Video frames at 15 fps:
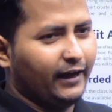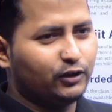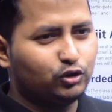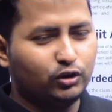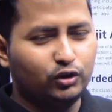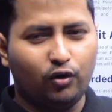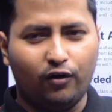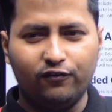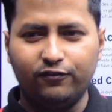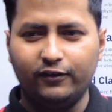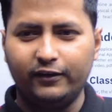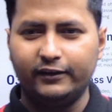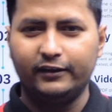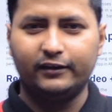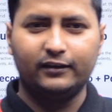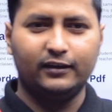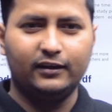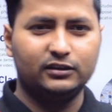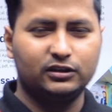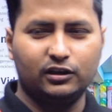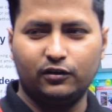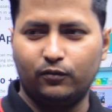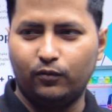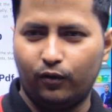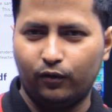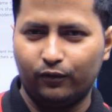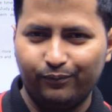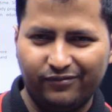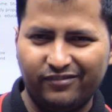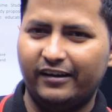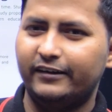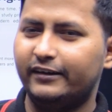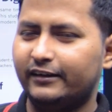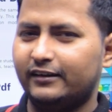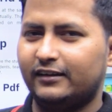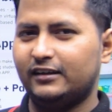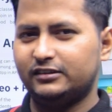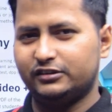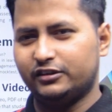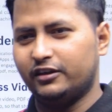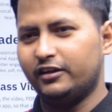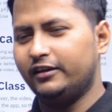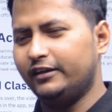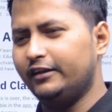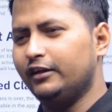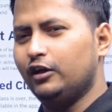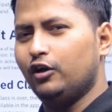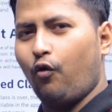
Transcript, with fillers: অ্যাকচুয়ালি অফলাইনের ক্লাস আর অফলাইনের ক্লাস জেনারেলি